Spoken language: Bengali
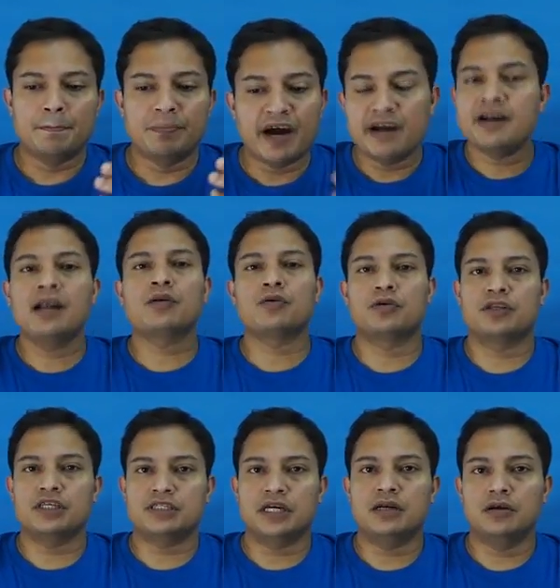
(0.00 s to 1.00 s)
ভাইরাল করতে
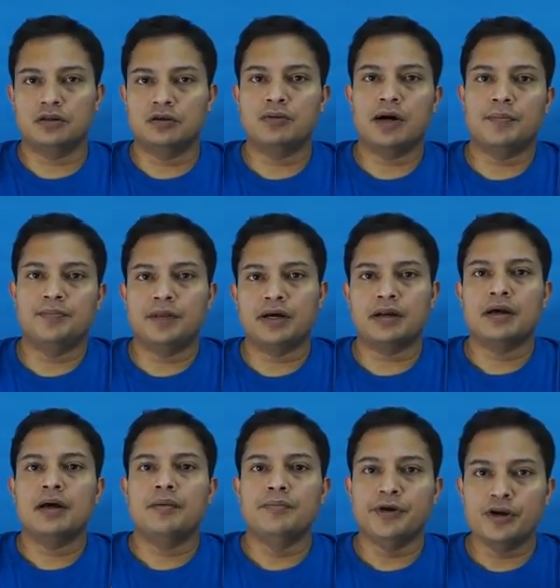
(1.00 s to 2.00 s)
চান অথবা আপনার
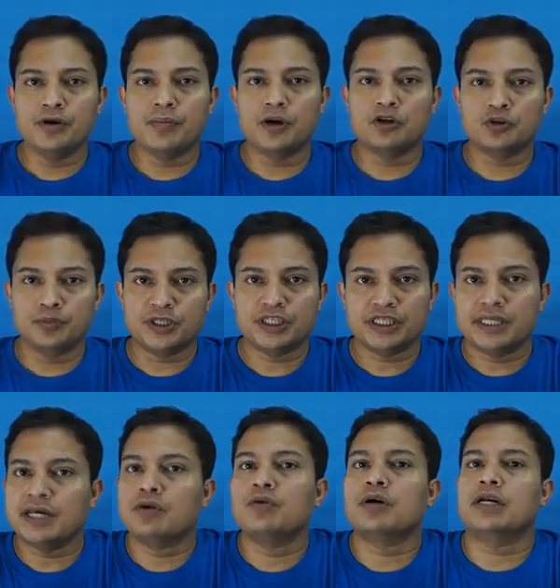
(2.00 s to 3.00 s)
ভিডিও মানুষ বেশি
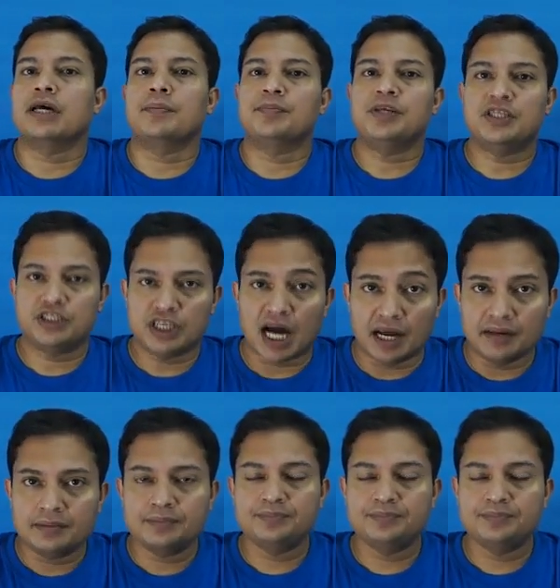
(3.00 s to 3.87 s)
দেখুক এটা আপনি চান